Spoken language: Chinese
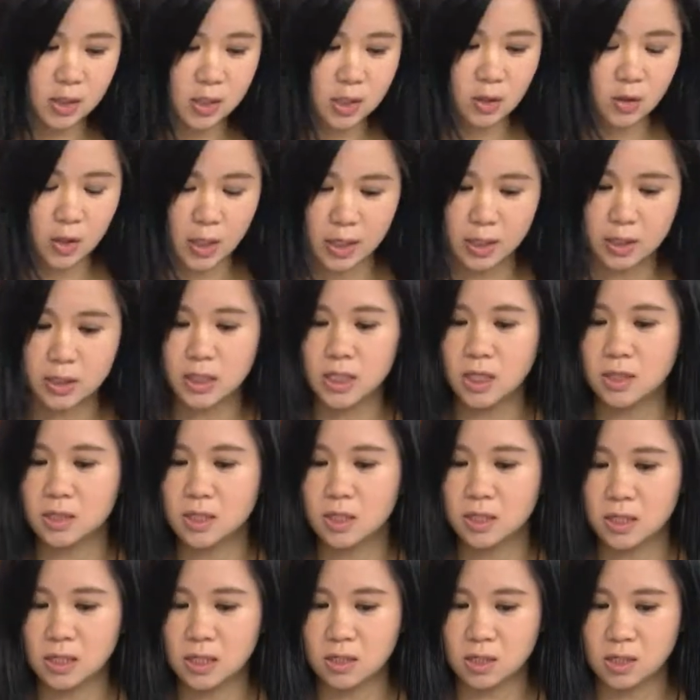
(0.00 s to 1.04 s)
这可以借这
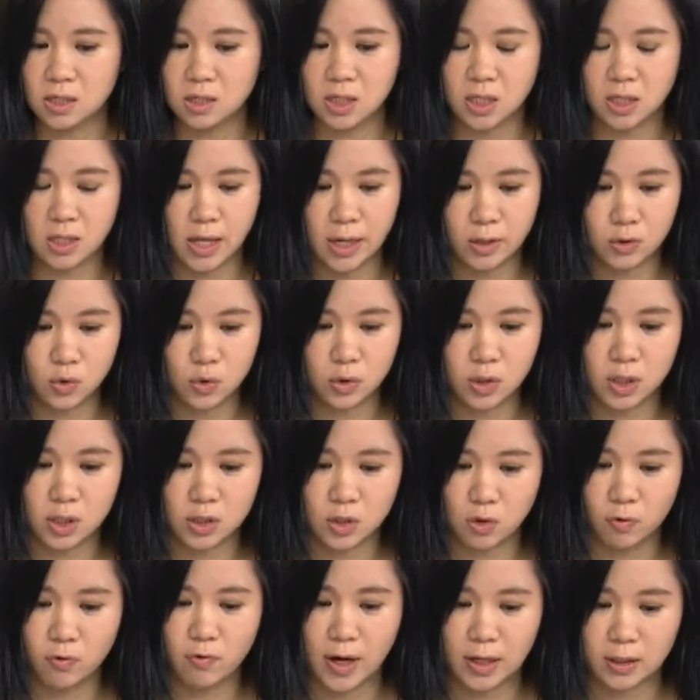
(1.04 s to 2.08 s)
件事情来做一个修
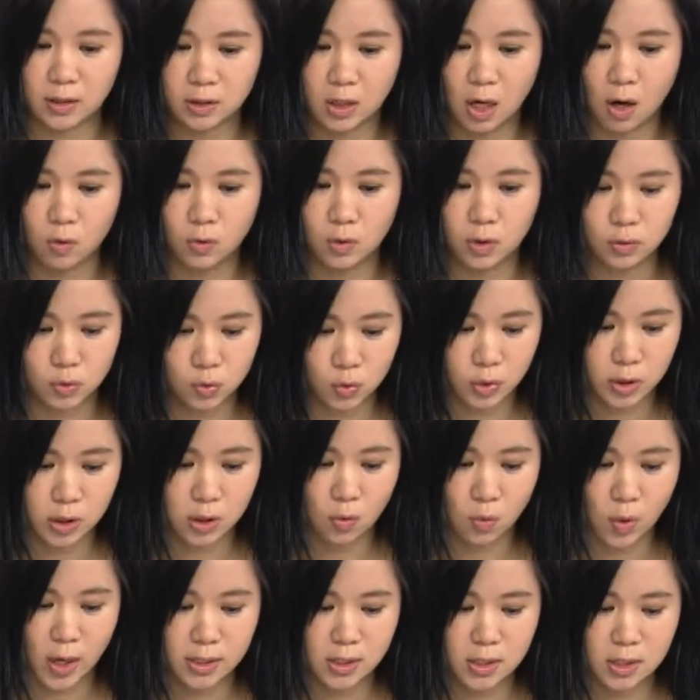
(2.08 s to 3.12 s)
法的讨论，做一个完
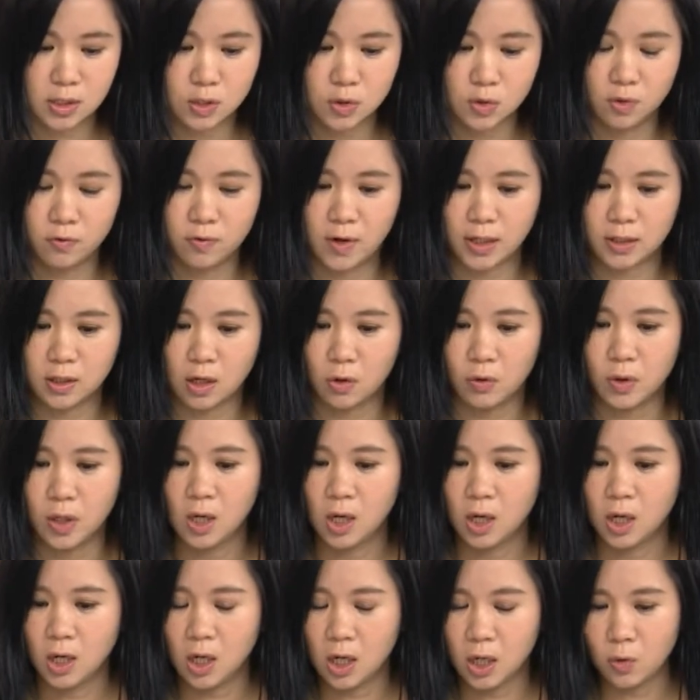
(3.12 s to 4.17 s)
整的修法的讨论。
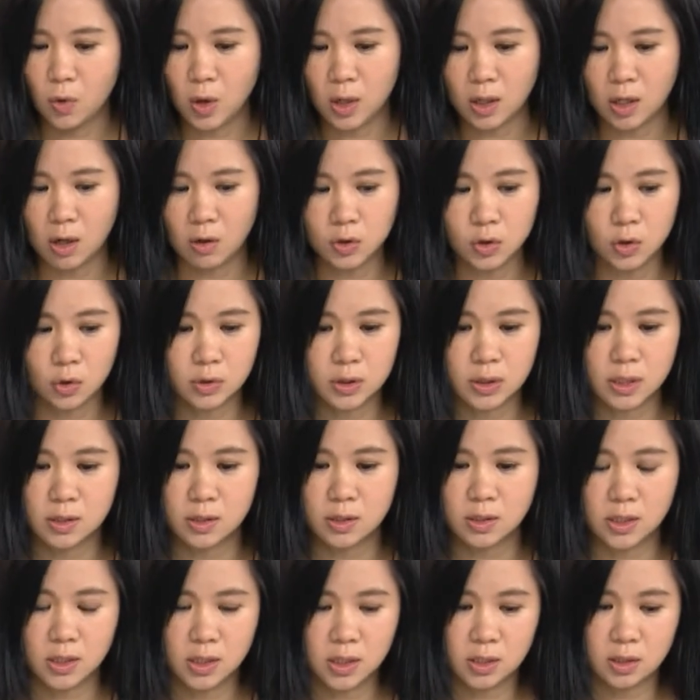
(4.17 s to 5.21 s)
何况高雄是
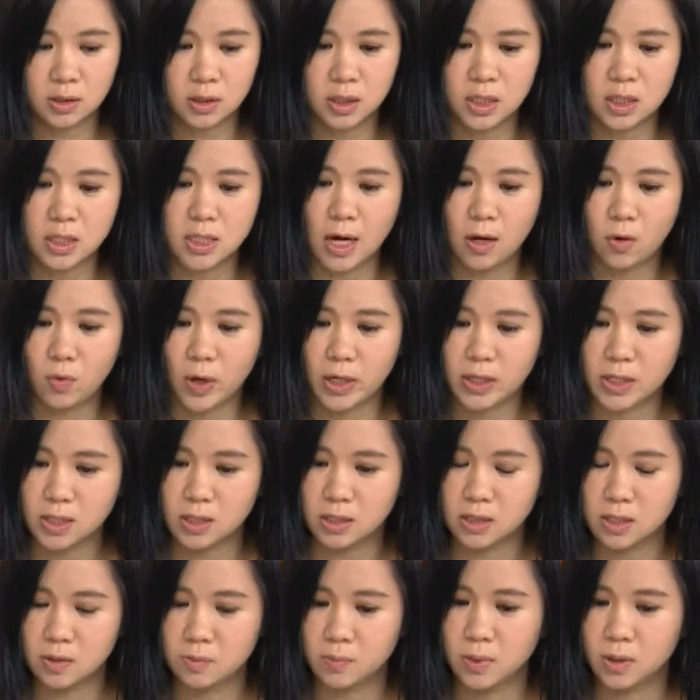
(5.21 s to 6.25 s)
这个地下管线
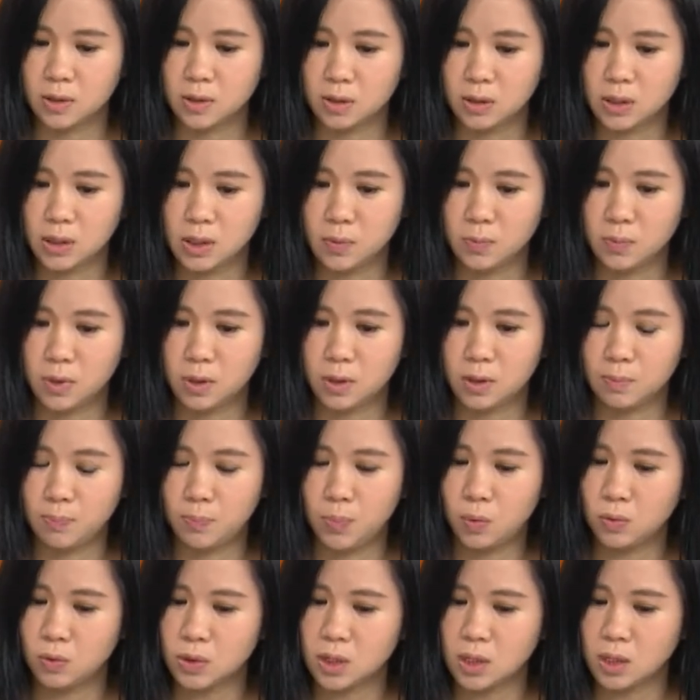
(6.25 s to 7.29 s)
这么铺
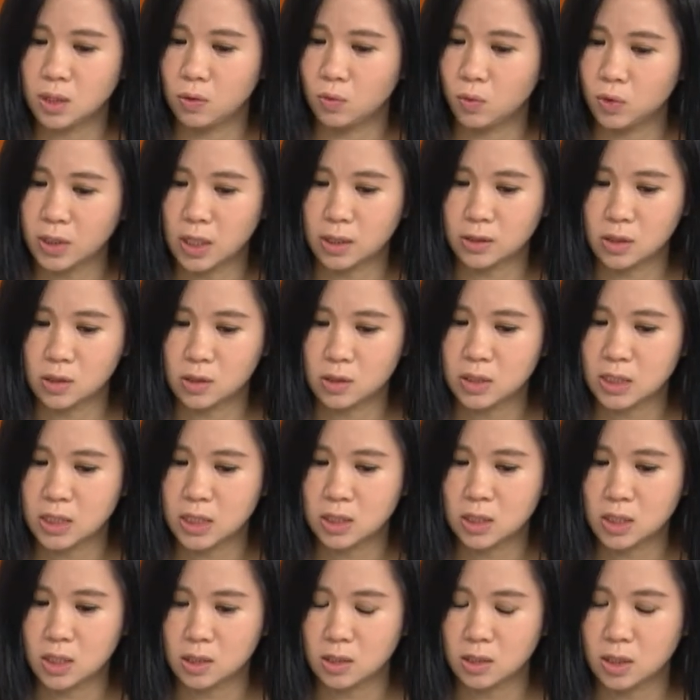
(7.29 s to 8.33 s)
设，我想这是几十
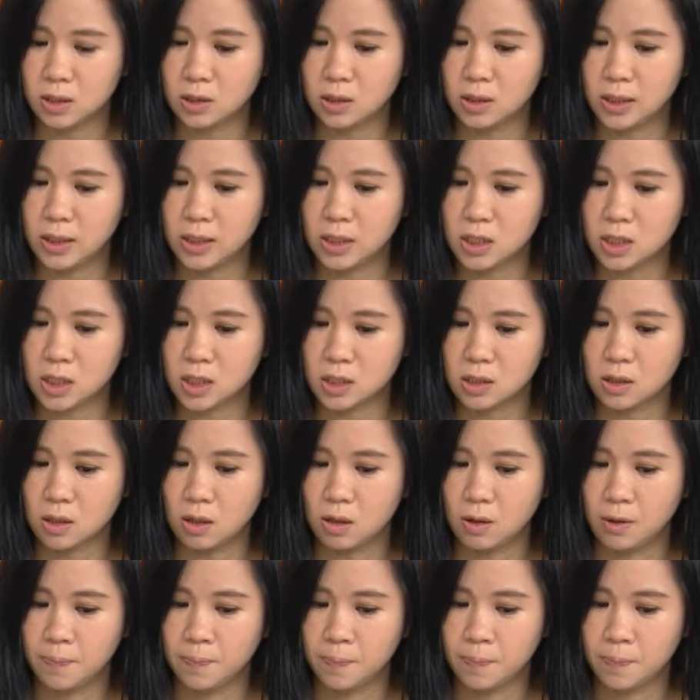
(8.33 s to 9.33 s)
年的历史哦。